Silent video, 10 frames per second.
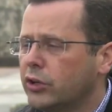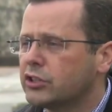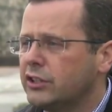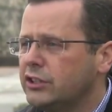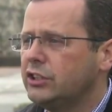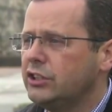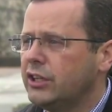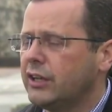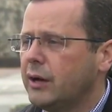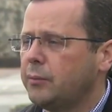jeżeli
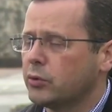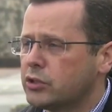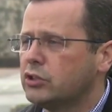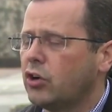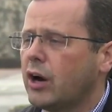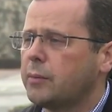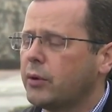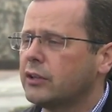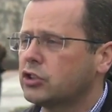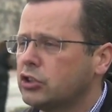ginie na polskich drogach
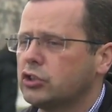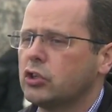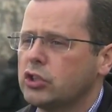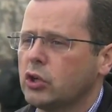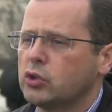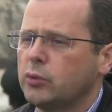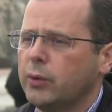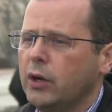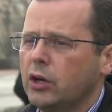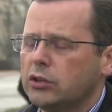ponad 3000 osób,